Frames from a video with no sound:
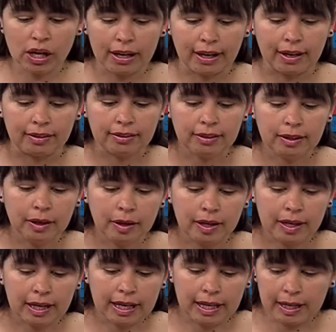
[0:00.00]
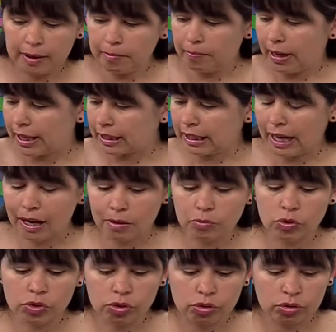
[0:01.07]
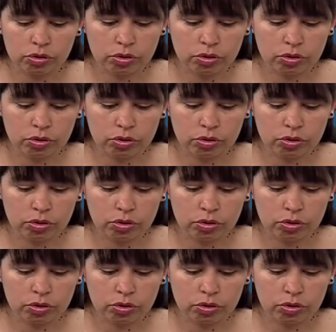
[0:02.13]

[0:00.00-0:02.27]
acá? Eh, marcamos